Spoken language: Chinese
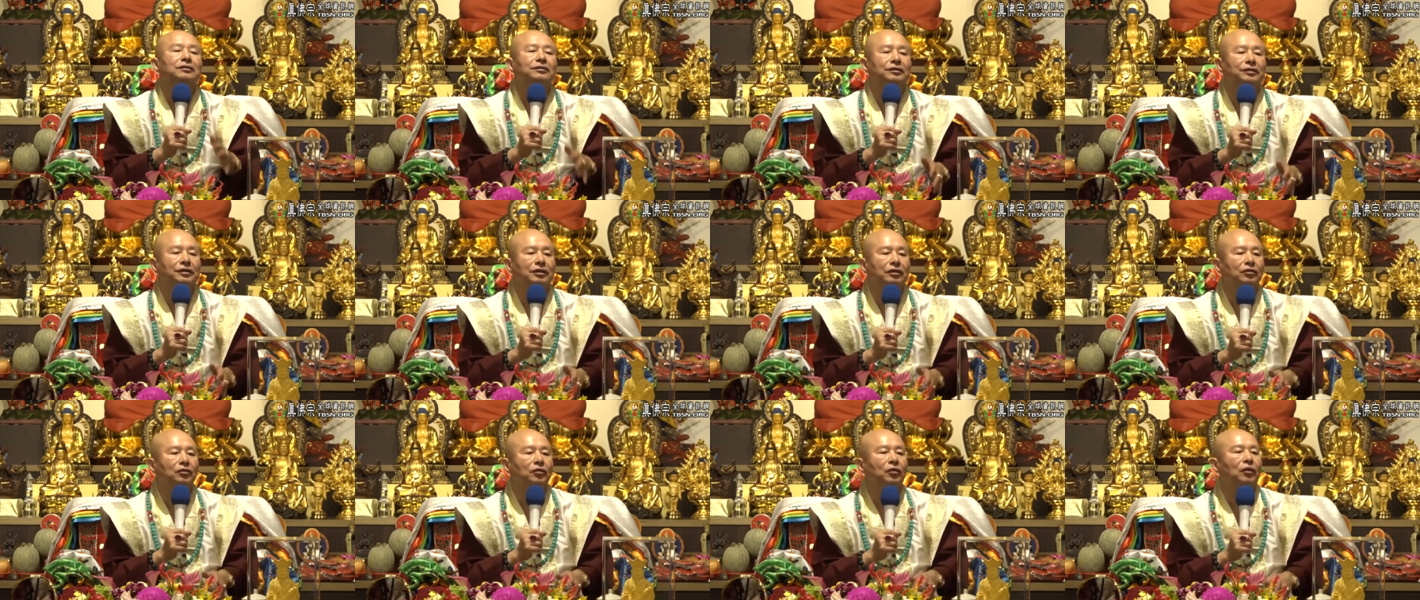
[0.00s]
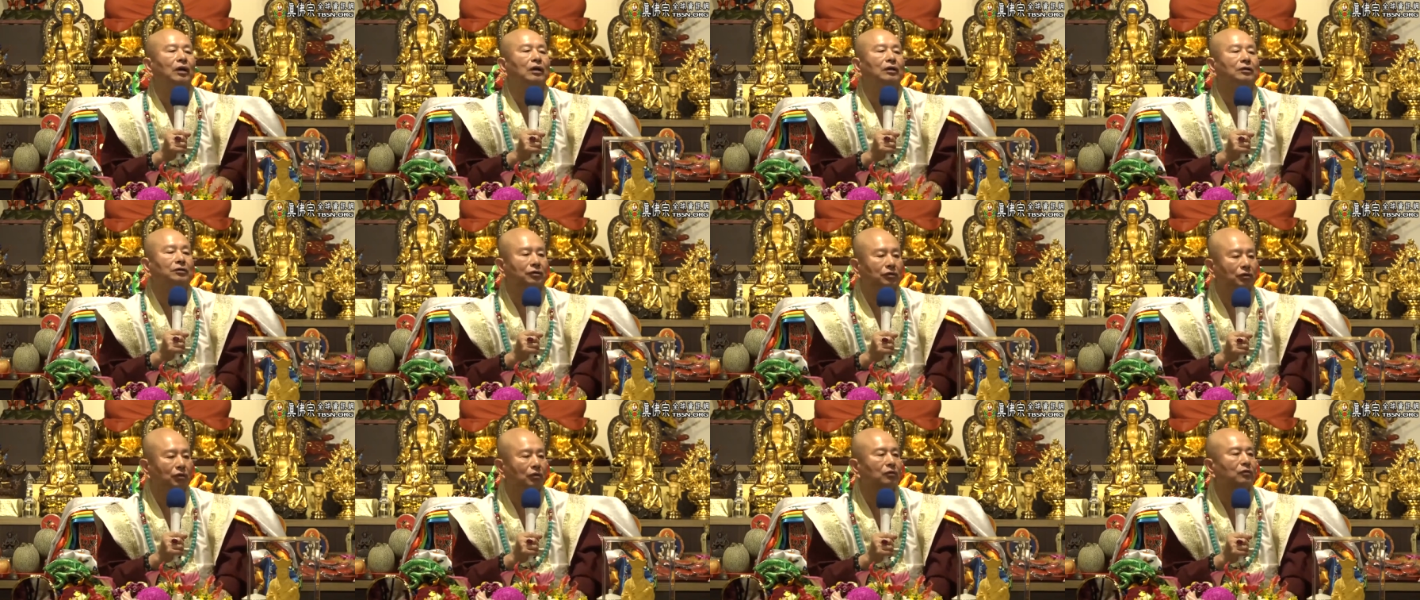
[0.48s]
金
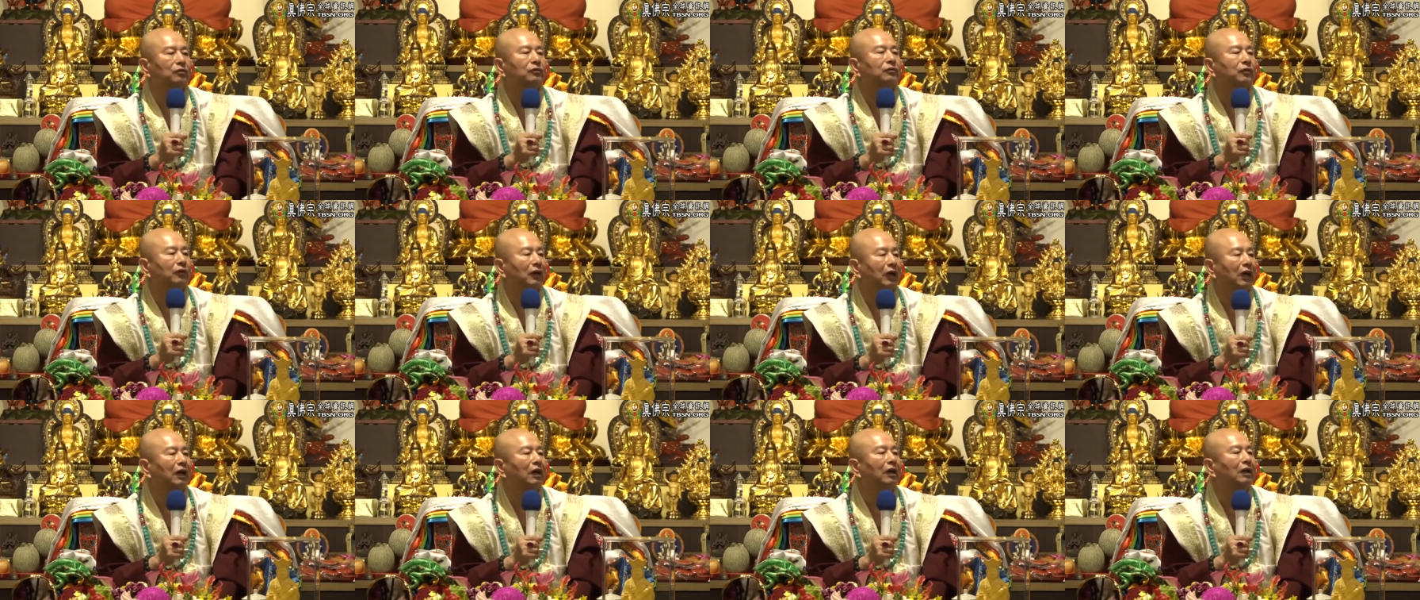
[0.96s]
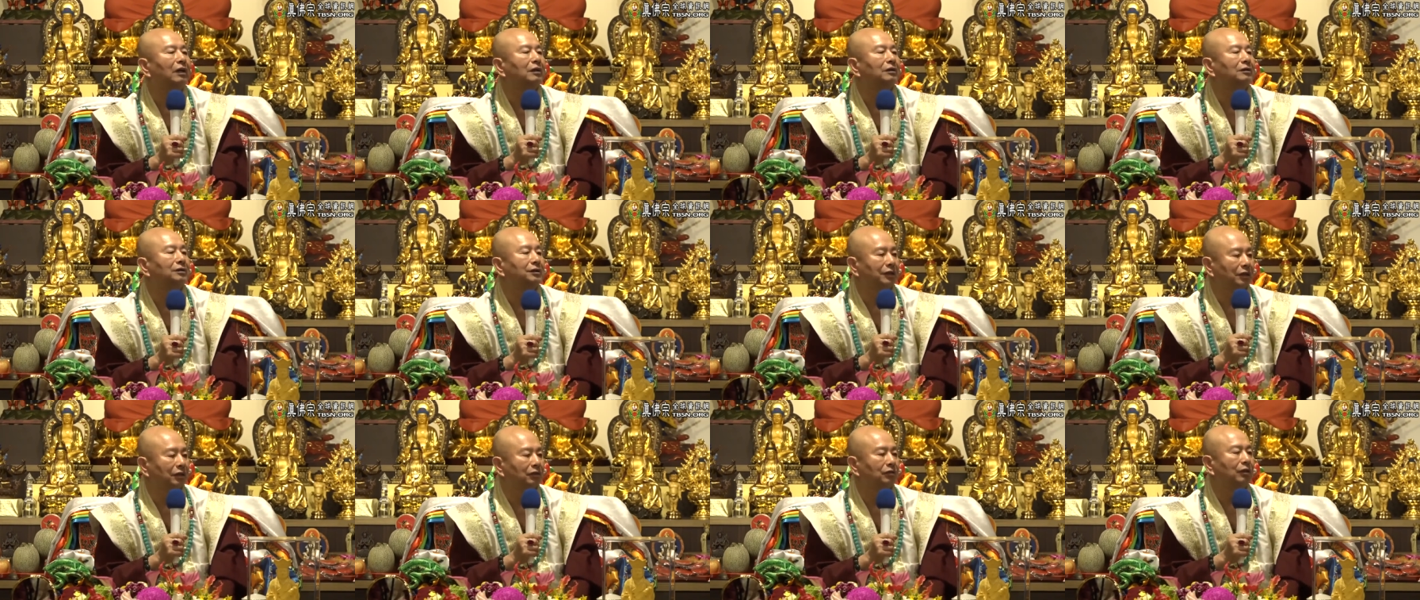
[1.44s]
光咒法，
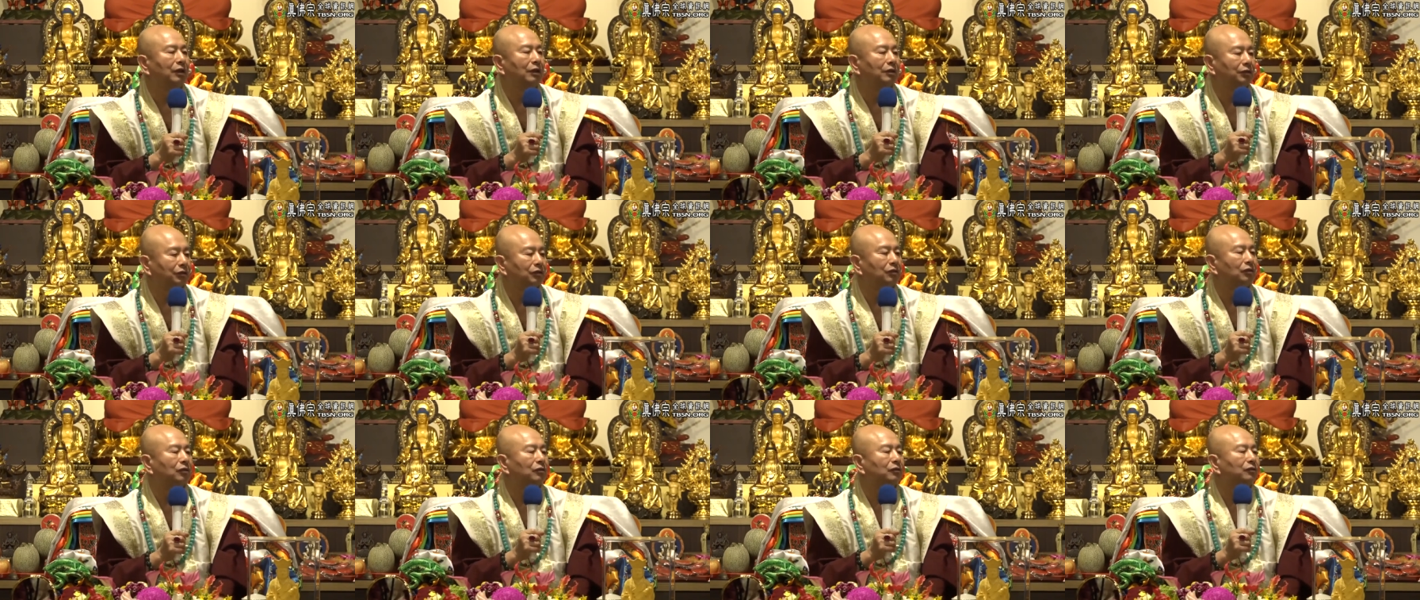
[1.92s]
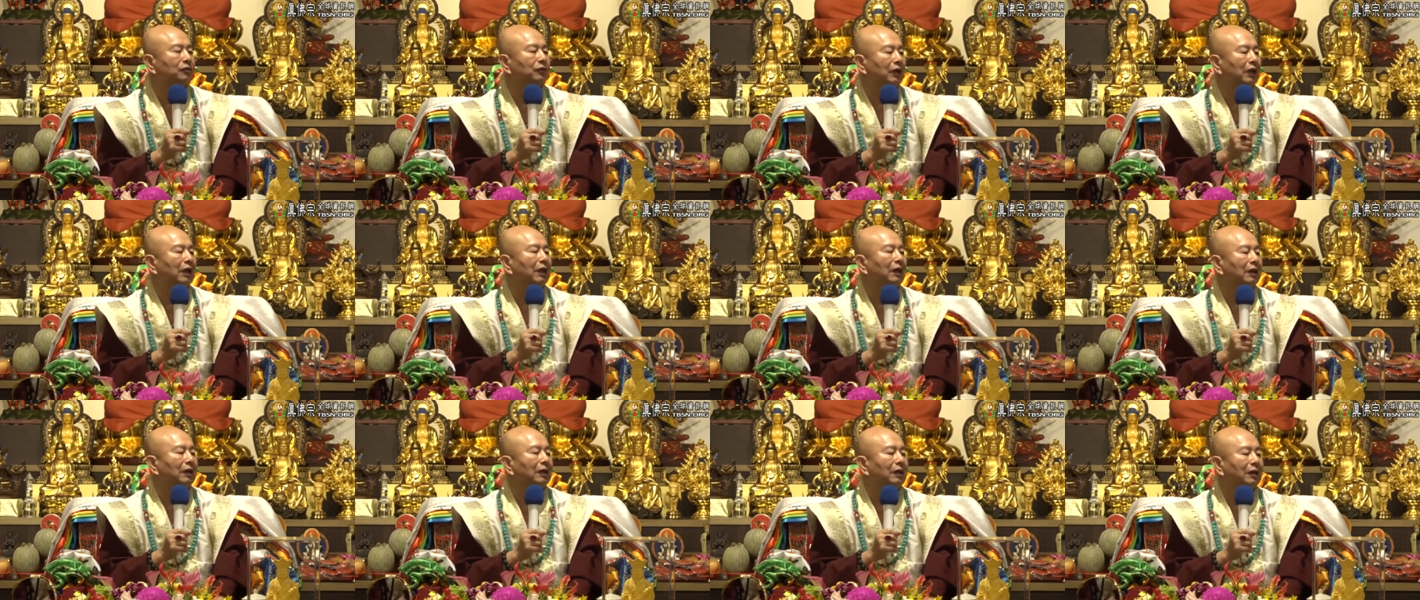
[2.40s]
金光咒法。